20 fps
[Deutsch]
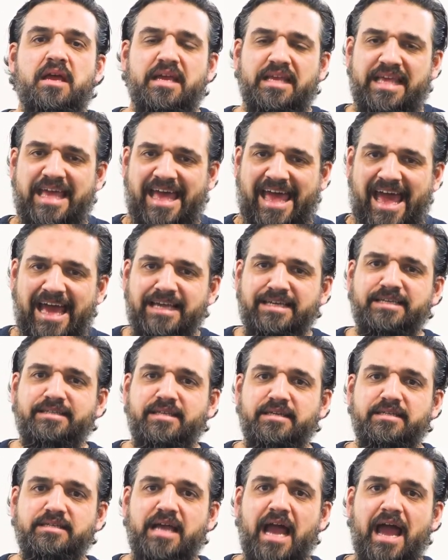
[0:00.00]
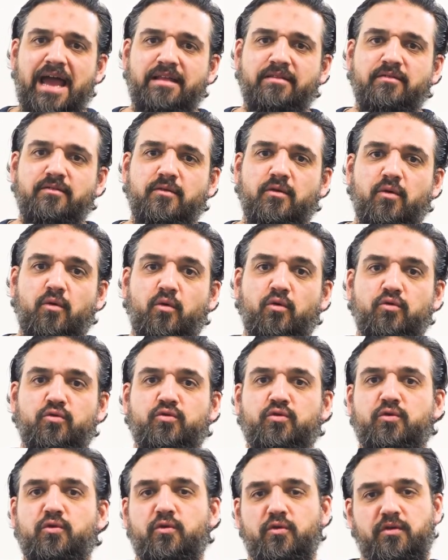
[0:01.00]
Gerechtigkeit
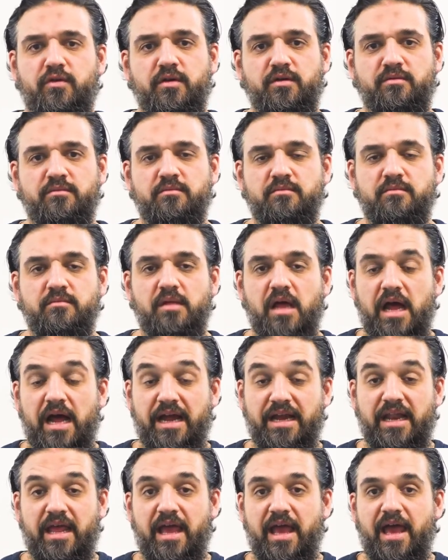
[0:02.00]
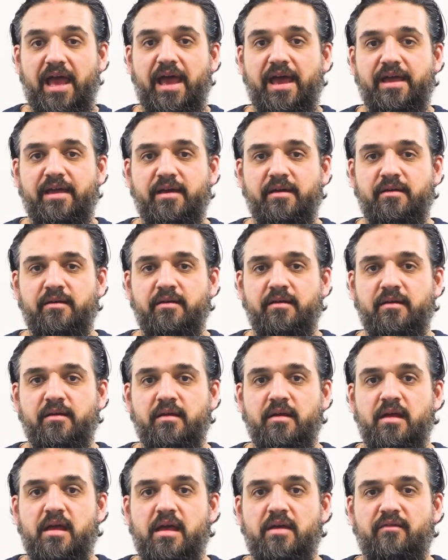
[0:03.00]
und Güte. Eine Ehe,
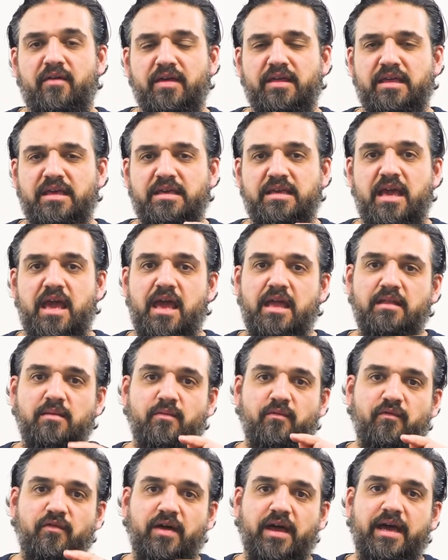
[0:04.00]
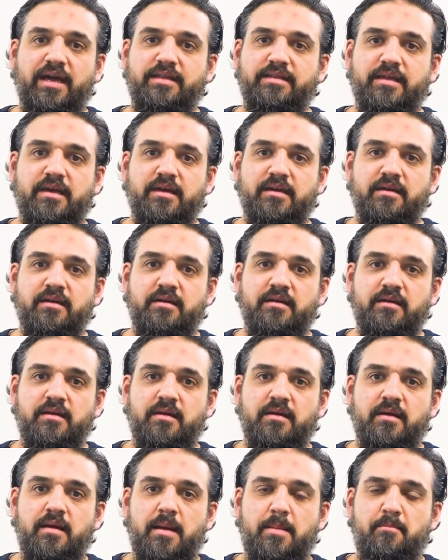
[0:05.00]
welche jeden Freitag
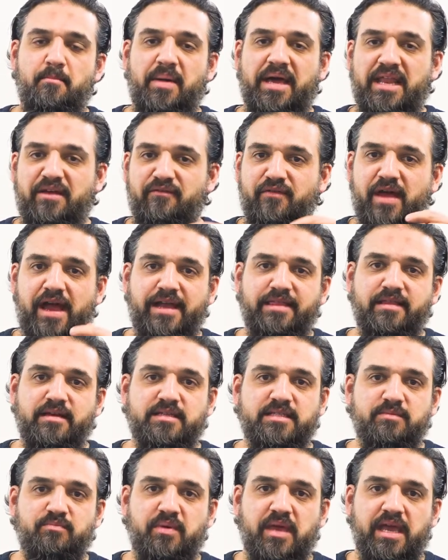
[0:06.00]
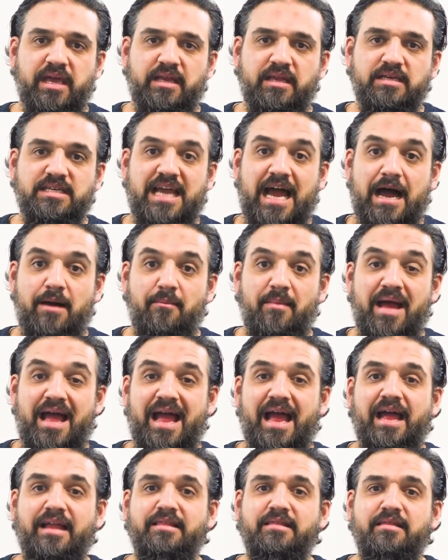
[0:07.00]
bei der Freitagspredigt am
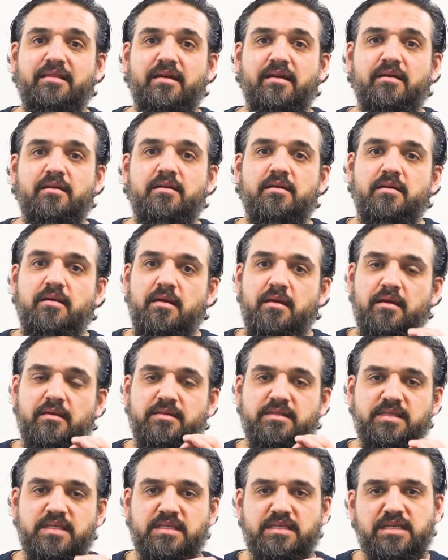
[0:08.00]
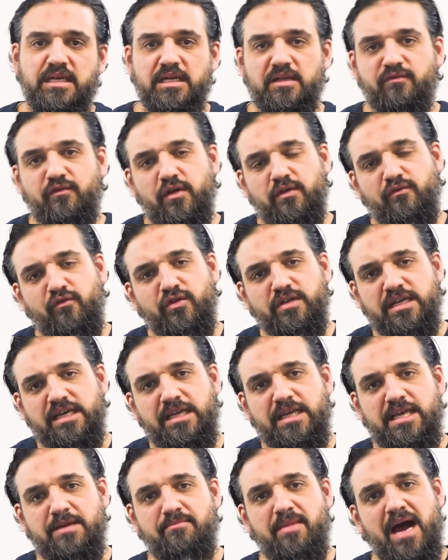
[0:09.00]
Ende zitiert wird von den
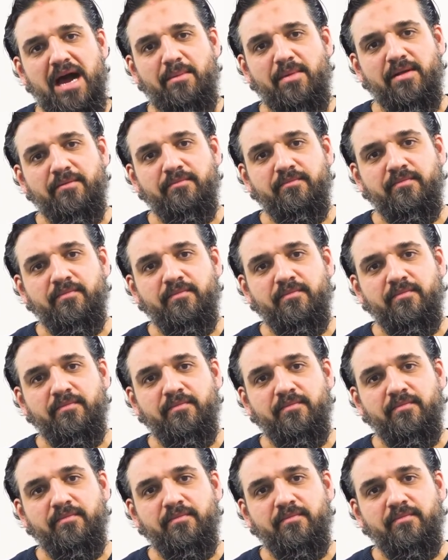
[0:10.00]
Imamen.